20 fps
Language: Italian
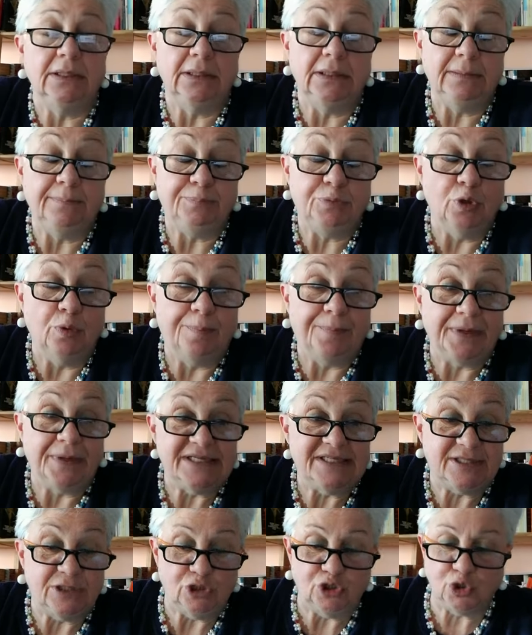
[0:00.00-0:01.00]
il più
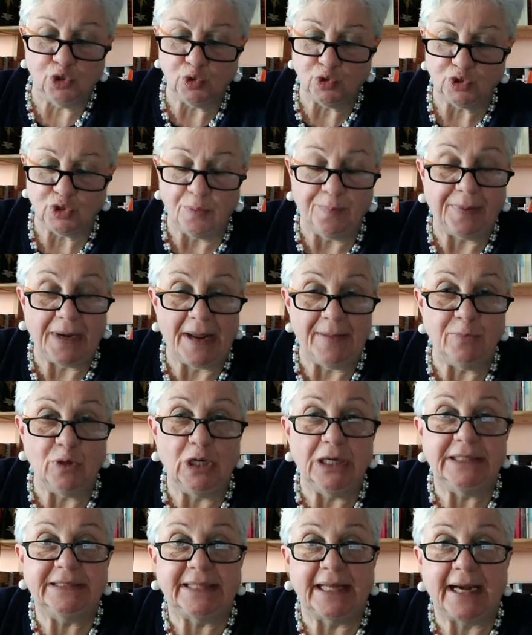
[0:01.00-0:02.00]
prestigioso premio
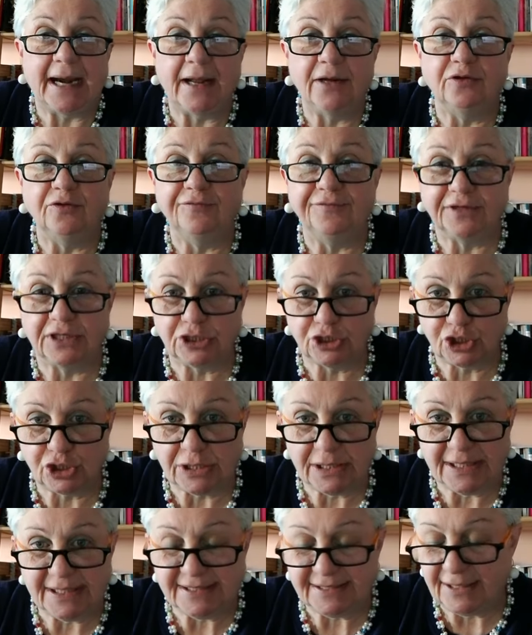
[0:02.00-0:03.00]
letterario
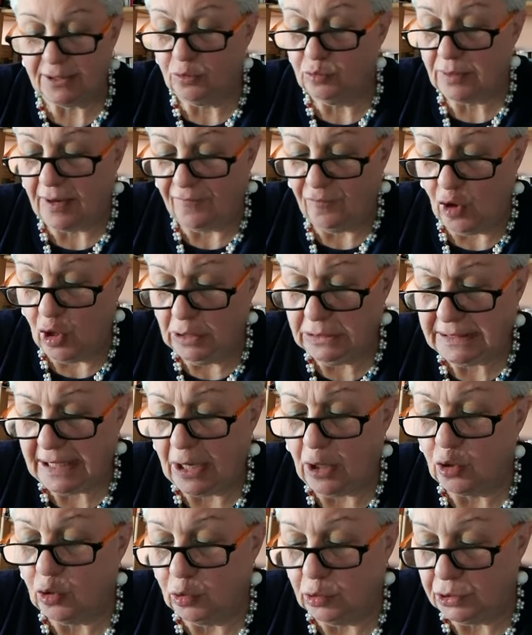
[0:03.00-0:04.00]
francese, una volta
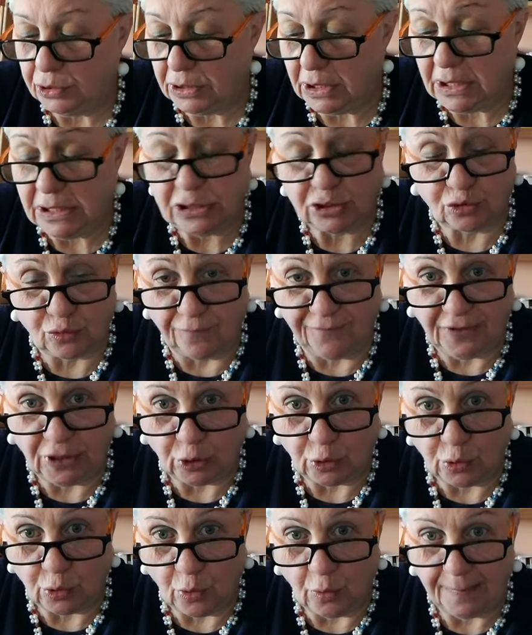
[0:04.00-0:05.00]
con il suo
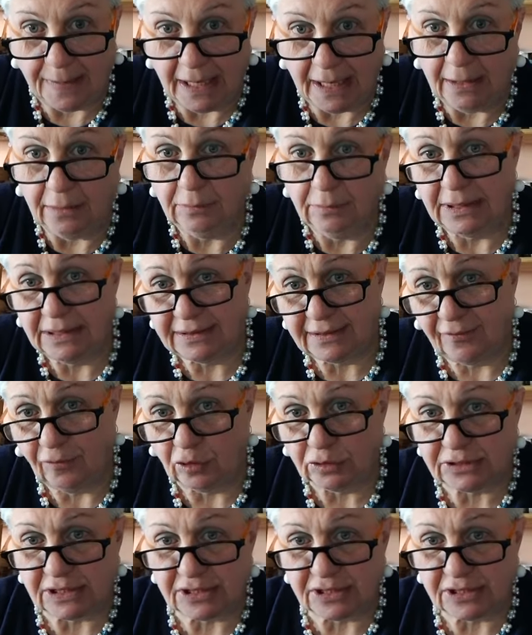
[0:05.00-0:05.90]
vero nome e un'altra volta